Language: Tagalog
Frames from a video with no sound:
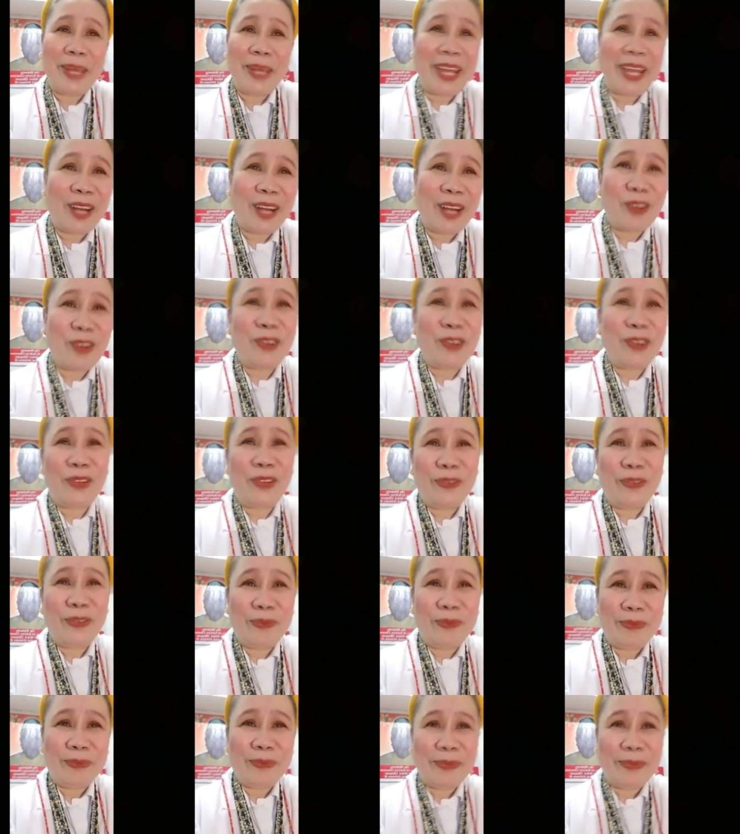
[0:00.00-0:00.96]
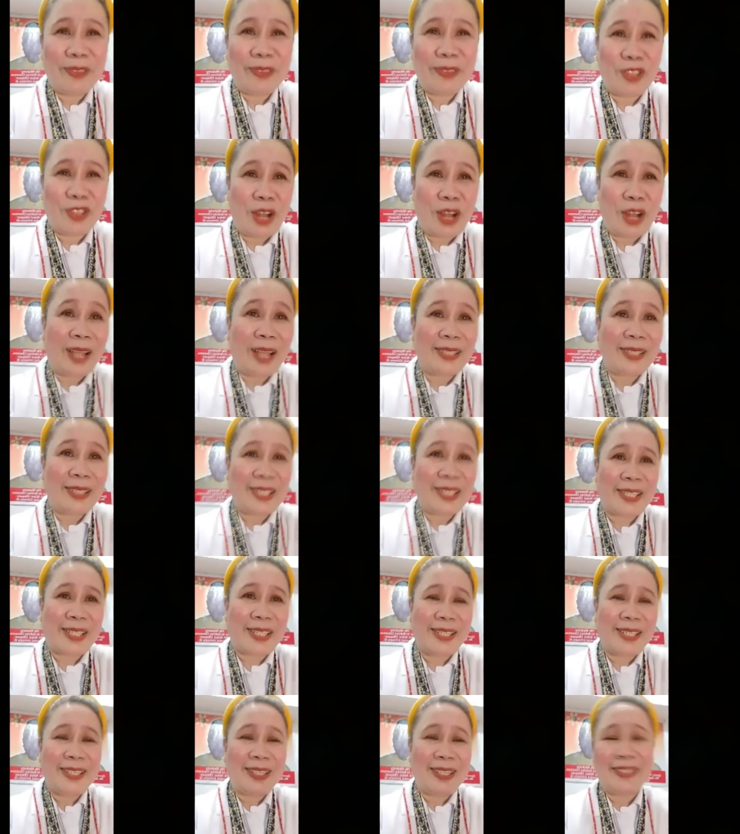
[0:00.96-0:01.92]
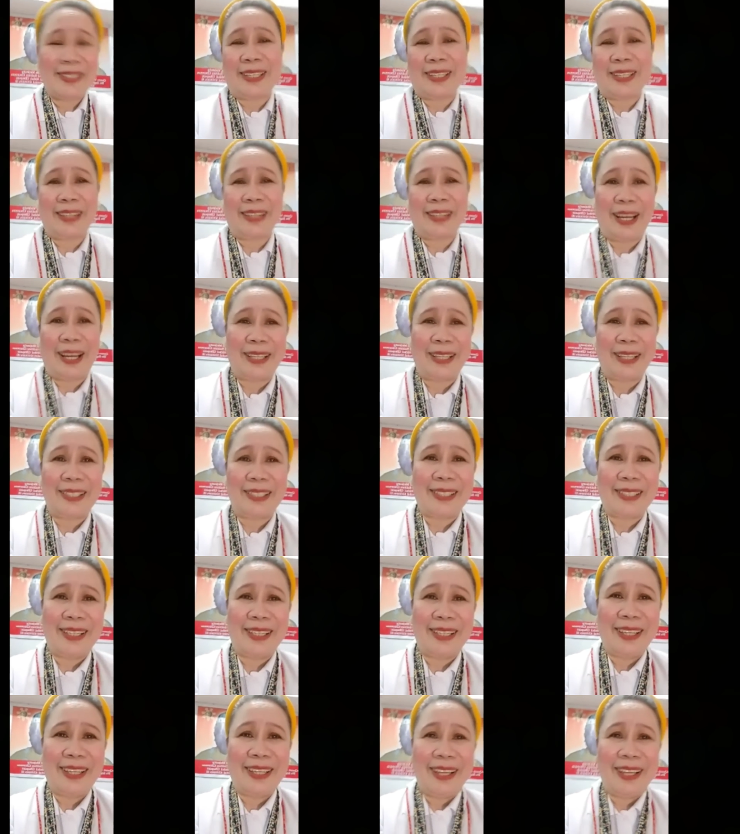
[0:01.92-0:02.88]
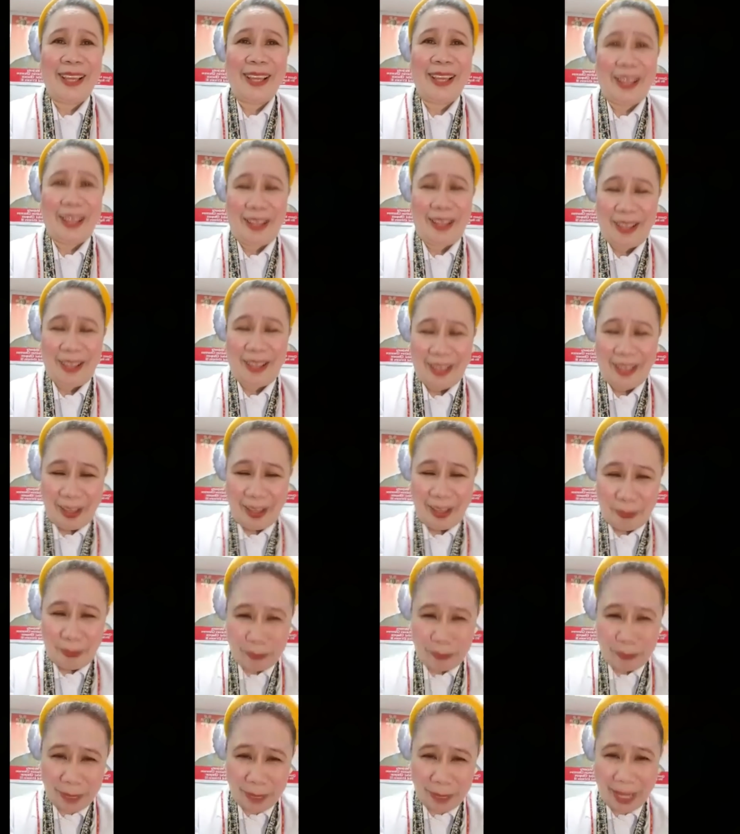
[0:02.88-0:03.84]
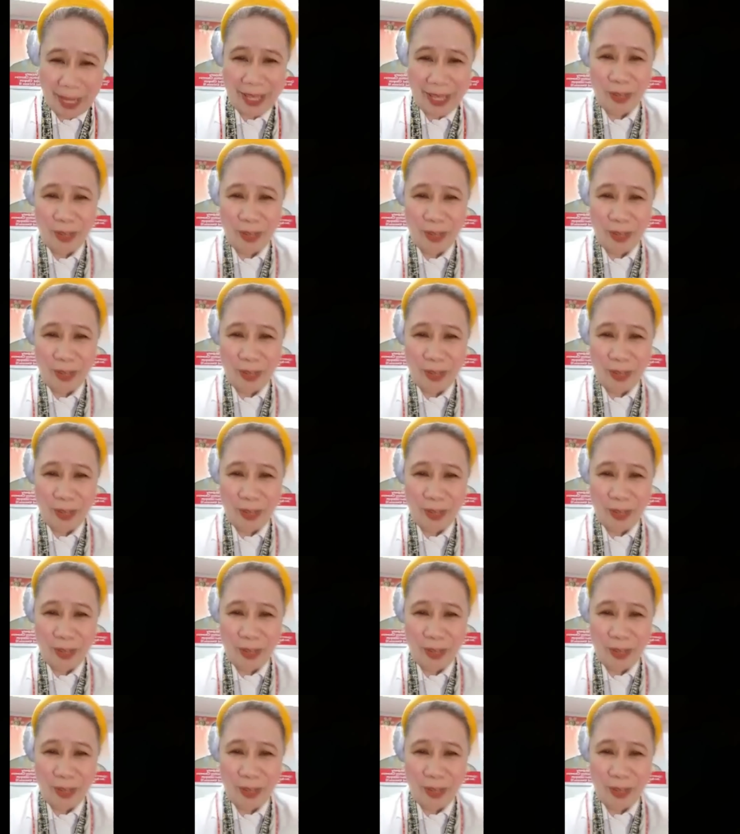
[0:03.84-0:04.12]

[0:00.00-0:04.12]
nagpunla sa akin, ang siyang nag-create sa akin.